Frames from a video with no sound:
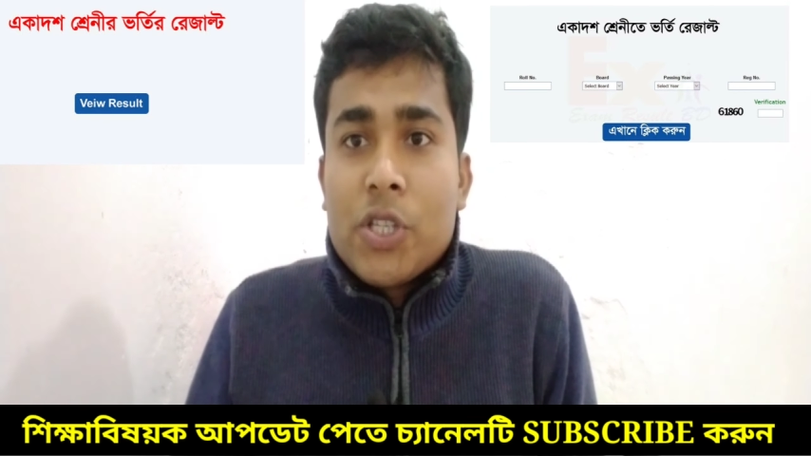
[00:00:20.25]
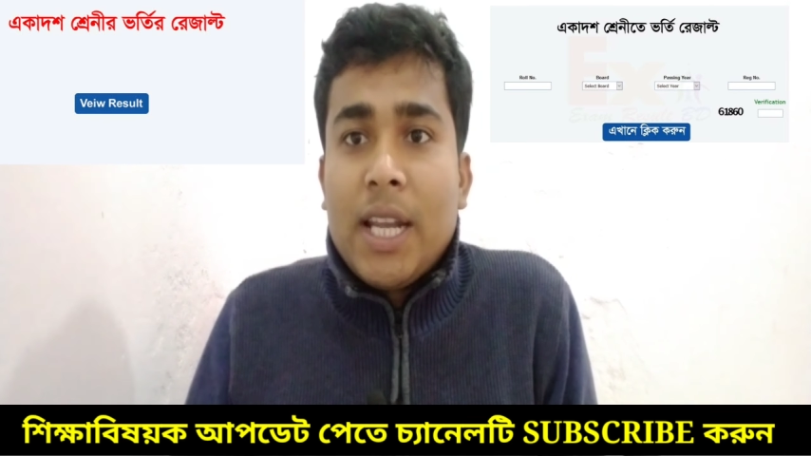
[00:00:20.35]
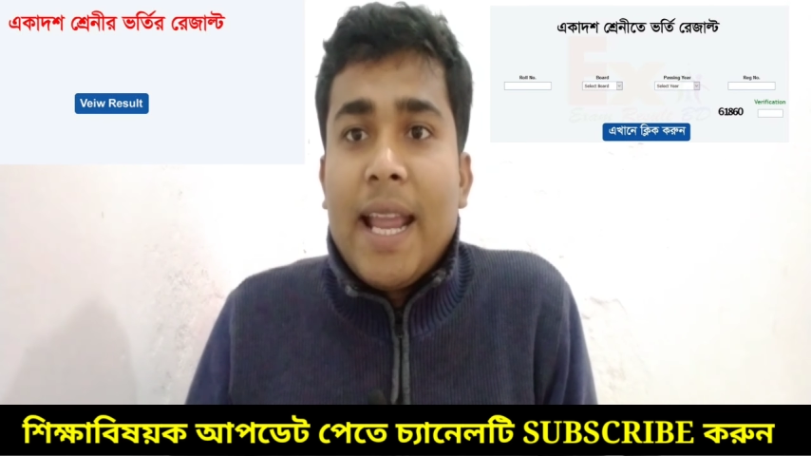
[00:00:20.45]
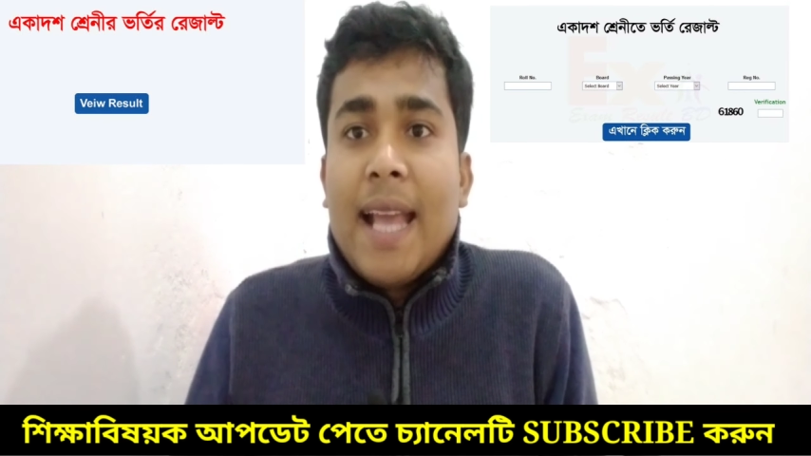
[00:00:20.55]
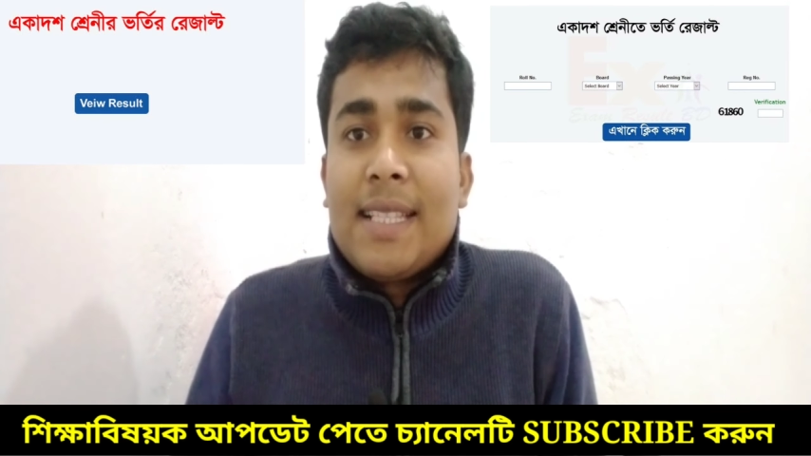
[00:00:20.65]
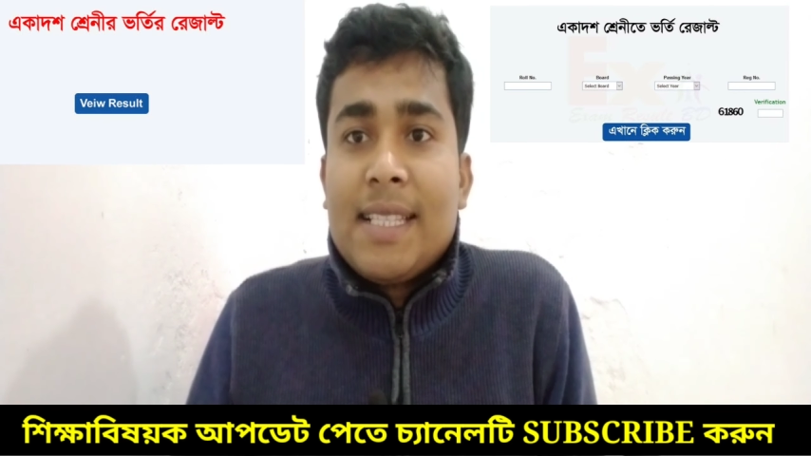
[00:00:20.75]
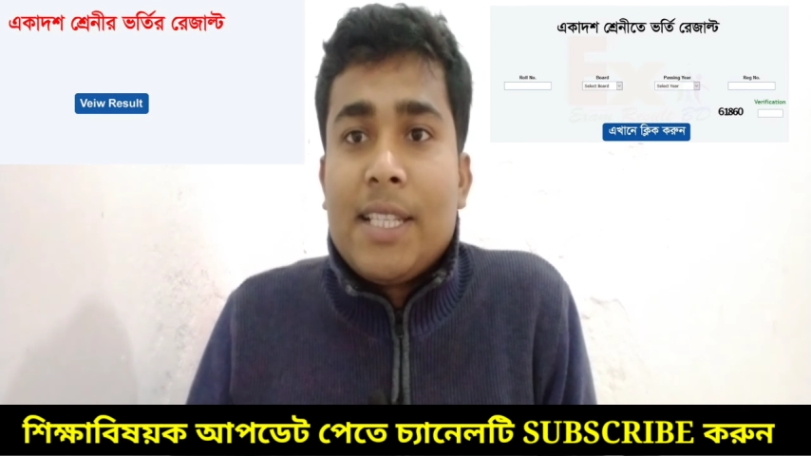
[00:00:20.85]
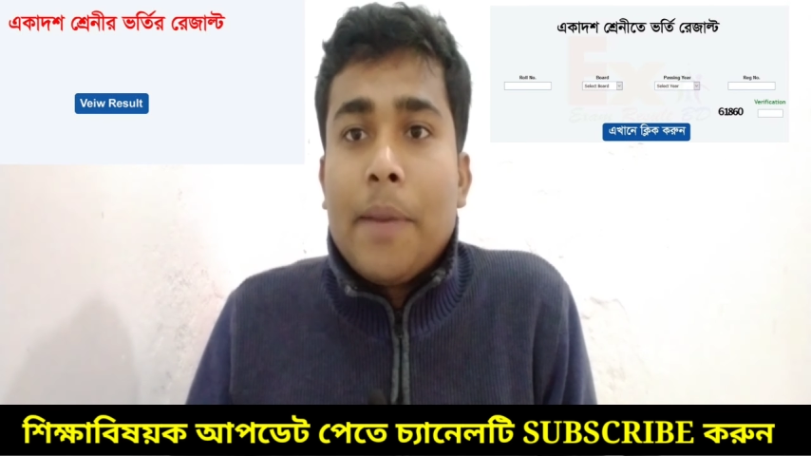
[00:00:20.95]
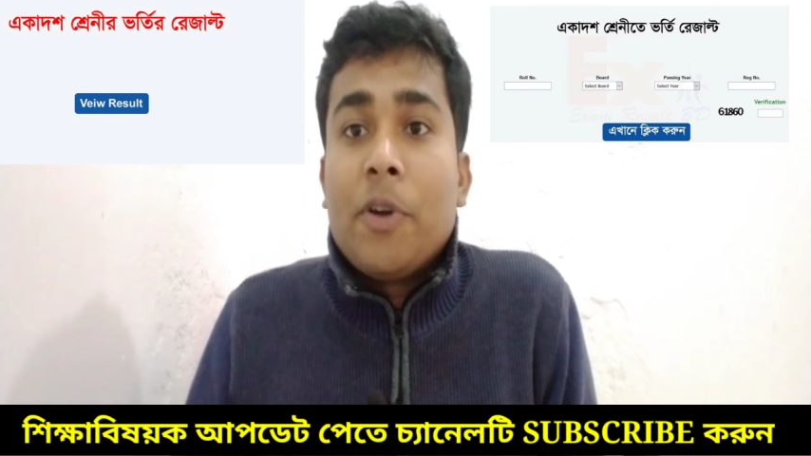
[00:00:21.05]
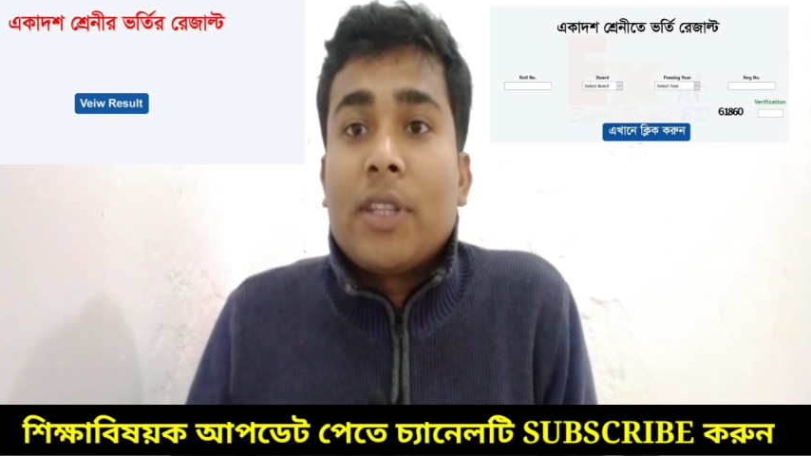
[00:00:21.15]
সালে
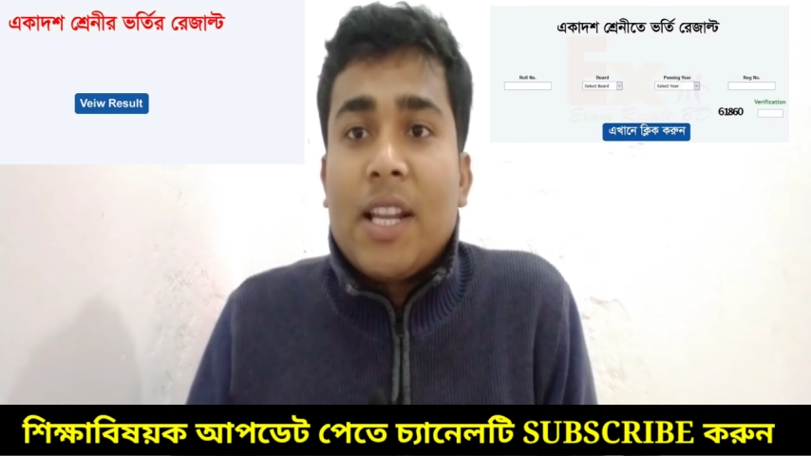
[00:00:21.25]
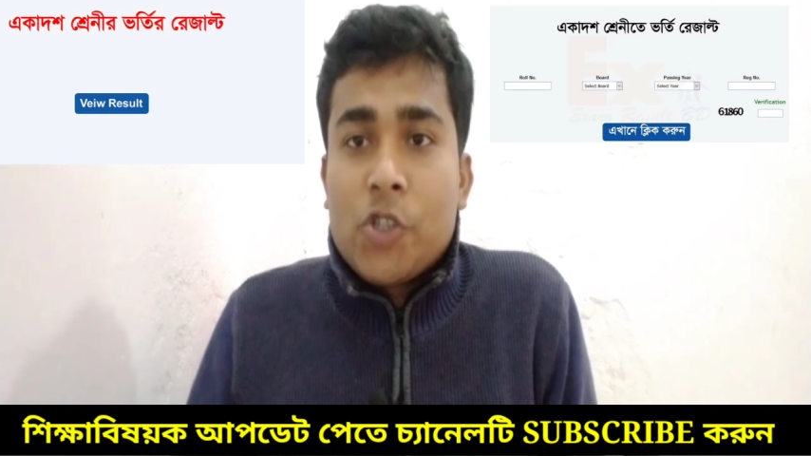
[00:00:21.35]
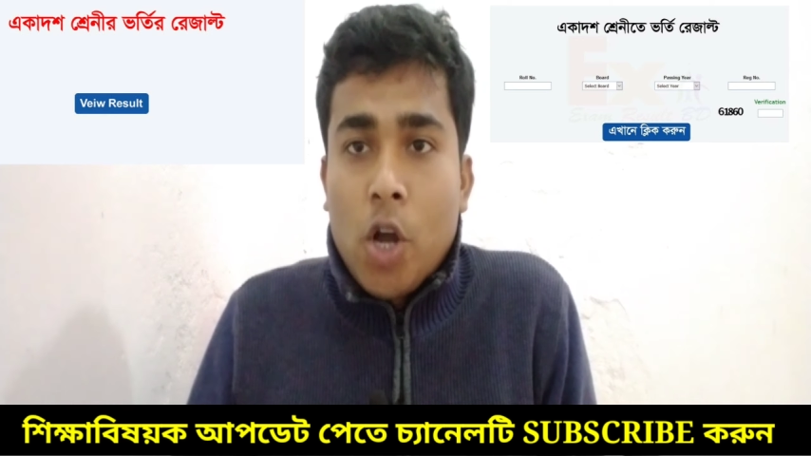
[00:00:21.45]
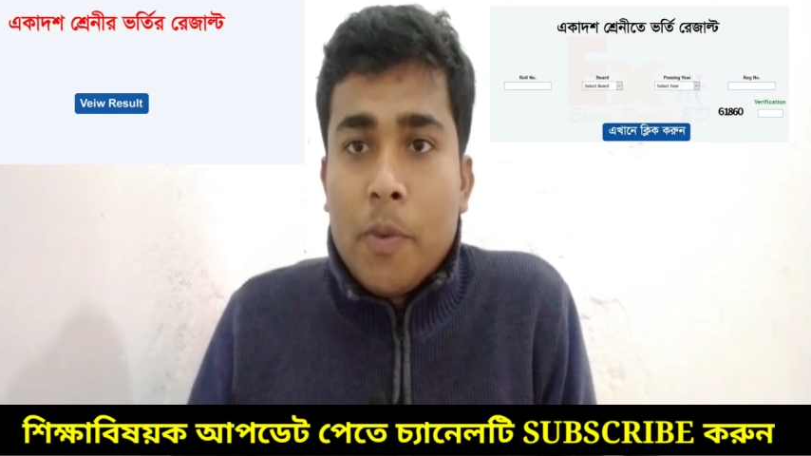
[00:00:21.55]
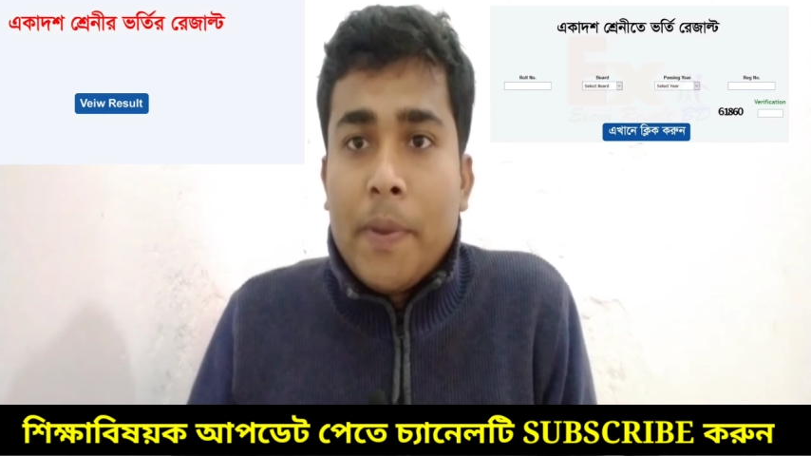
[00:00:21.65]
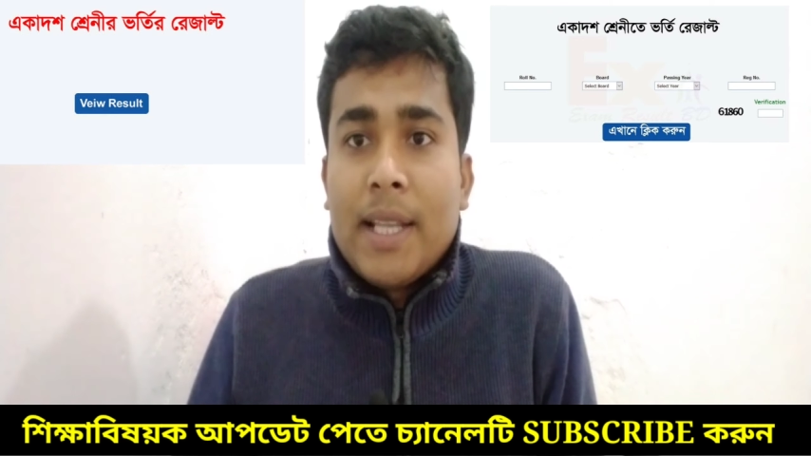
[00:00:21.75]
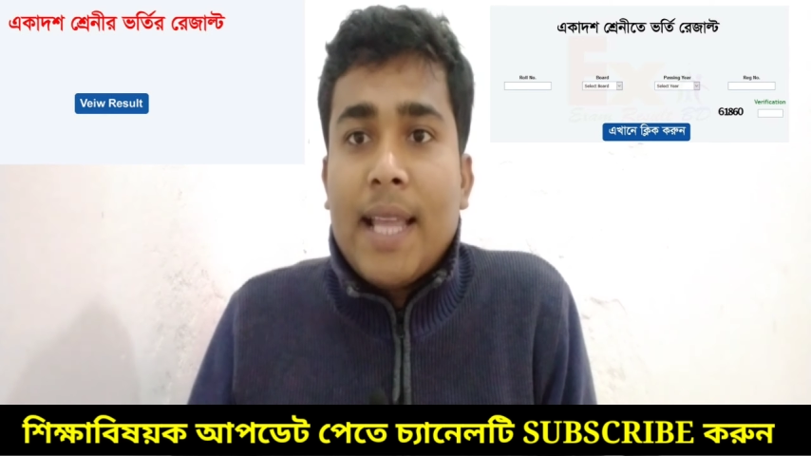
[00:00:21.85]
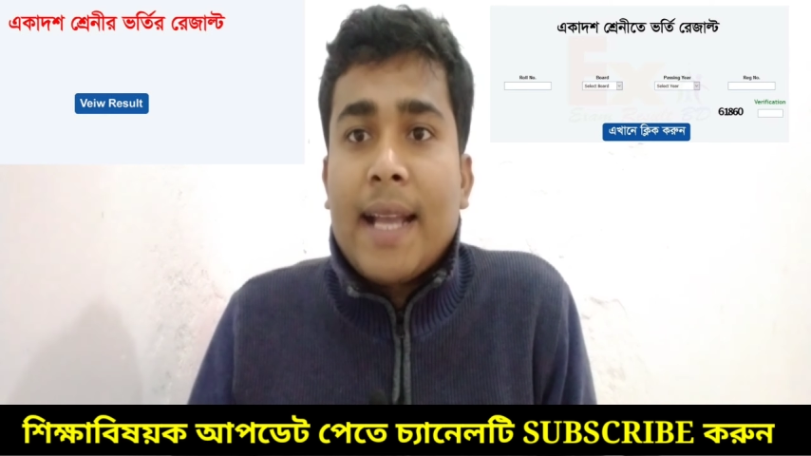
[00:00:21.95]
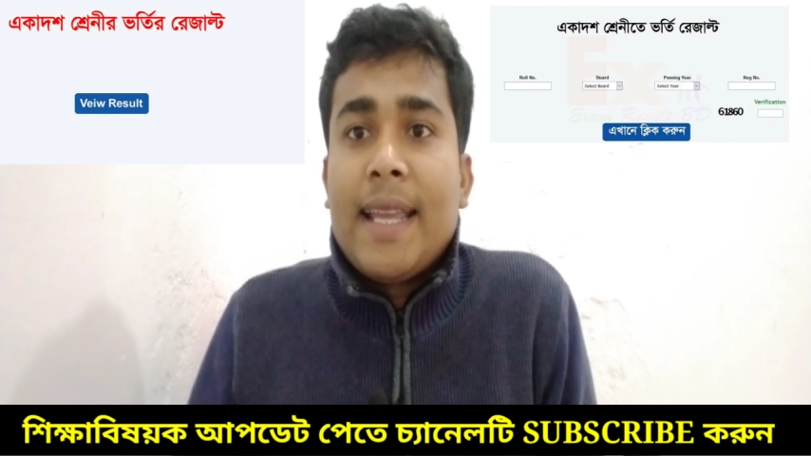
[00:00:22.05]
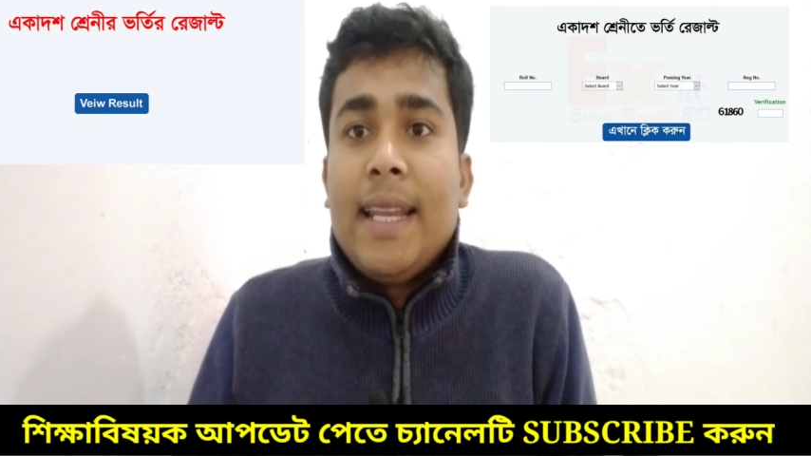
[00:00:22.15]
এসএসসি এবং তার সমমান
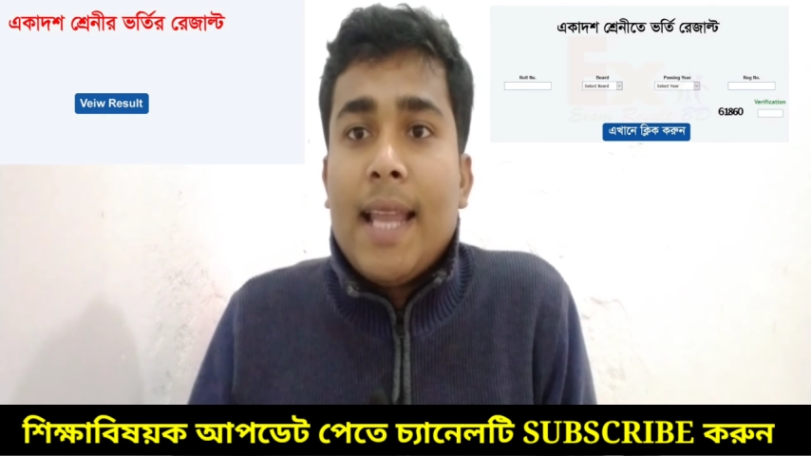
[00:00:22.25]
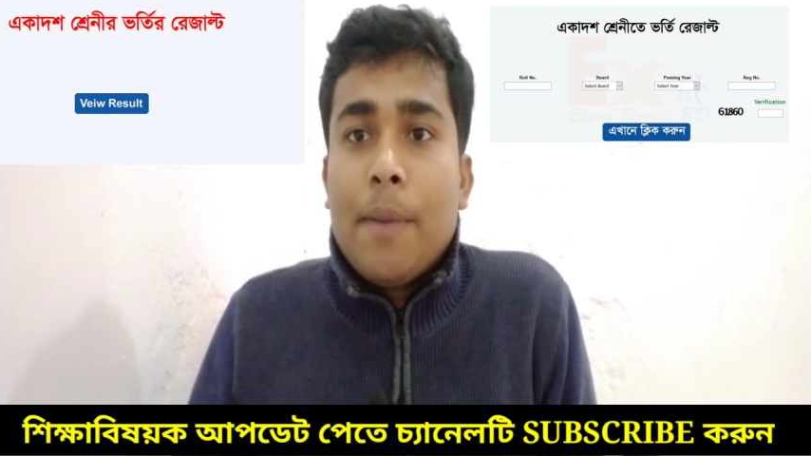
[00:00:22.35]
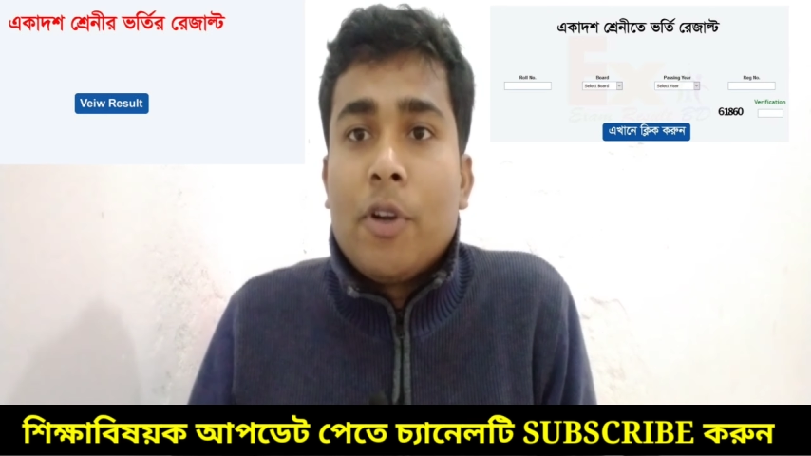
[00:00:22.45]
দাখিল